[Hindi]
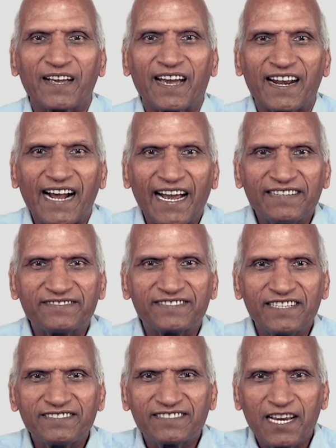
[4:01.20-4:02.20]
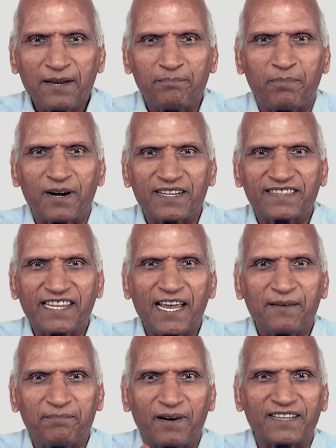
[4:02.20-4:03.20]
क्राइसिस से
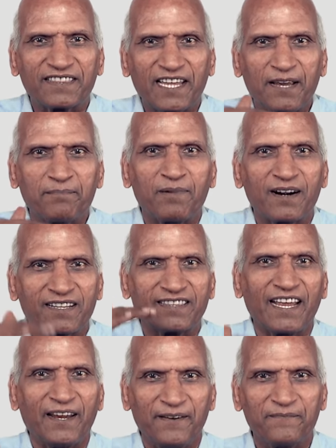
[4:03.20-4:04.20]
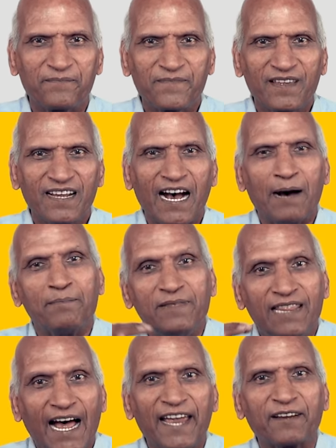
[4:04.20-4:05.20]
बढ़ते बढ़ते बढ़ते हम
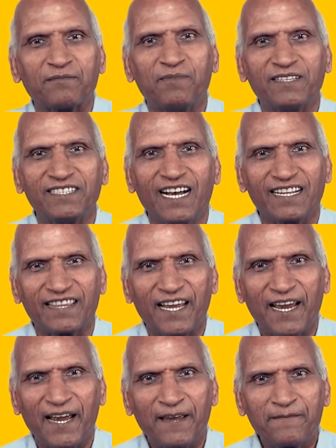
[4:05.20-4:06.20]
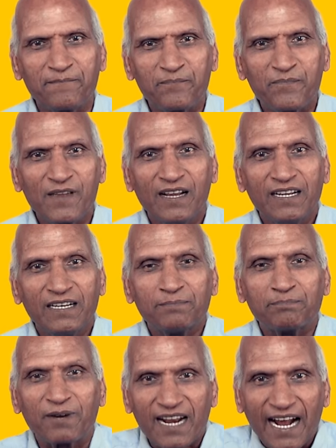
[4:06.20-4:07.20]
लायक बन जाते हैं
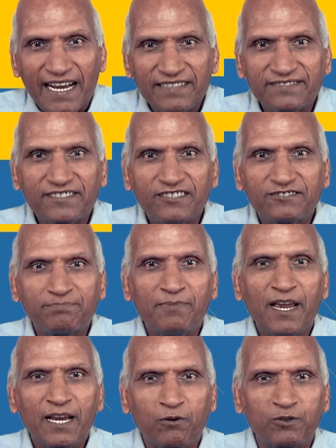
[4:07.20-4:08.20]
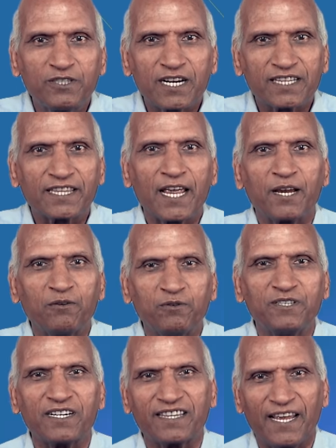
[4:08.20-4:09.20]
क्राइसिस में गुजरते
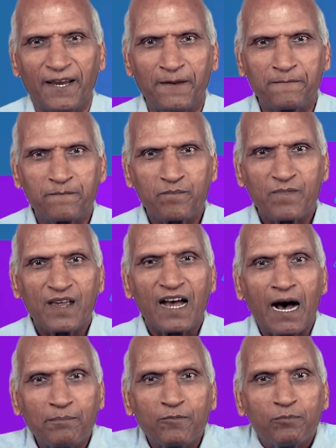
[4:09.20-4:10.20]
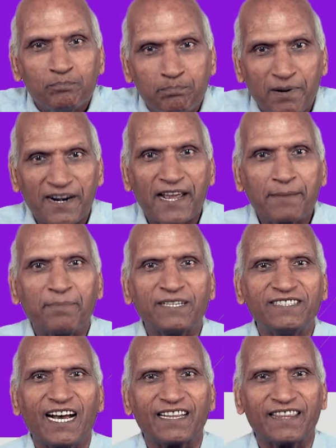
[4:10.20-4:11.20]
गुजरते हम बड़े बन
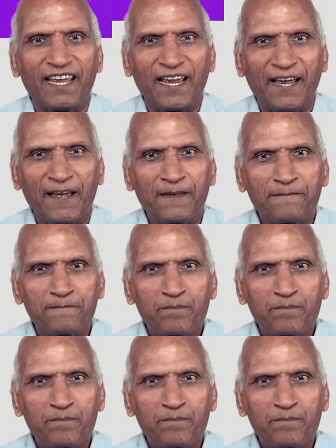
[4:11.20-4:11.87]
जाते हैं